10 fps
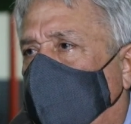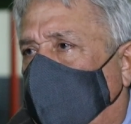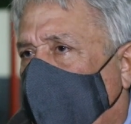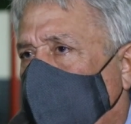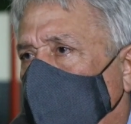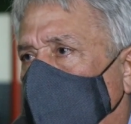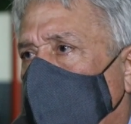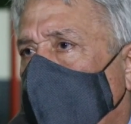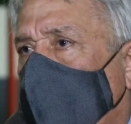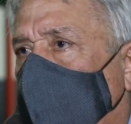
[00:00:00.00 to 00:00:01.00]
fato
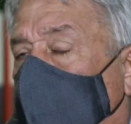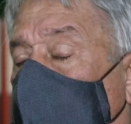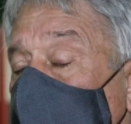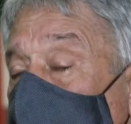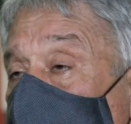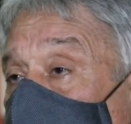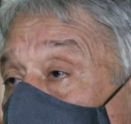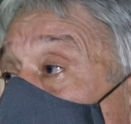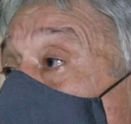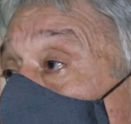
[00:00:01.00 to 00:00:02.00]
que pudesse
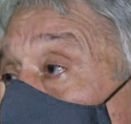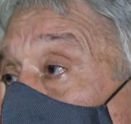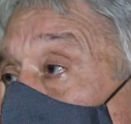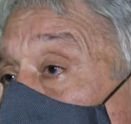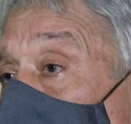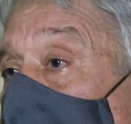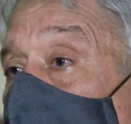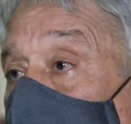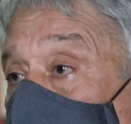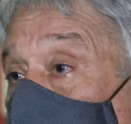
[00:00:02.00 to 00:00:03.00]
desabonar
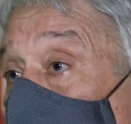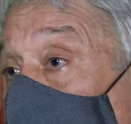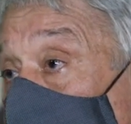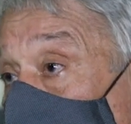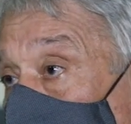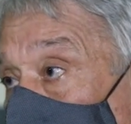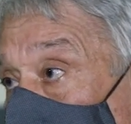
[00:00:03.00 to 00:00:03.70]
a democracia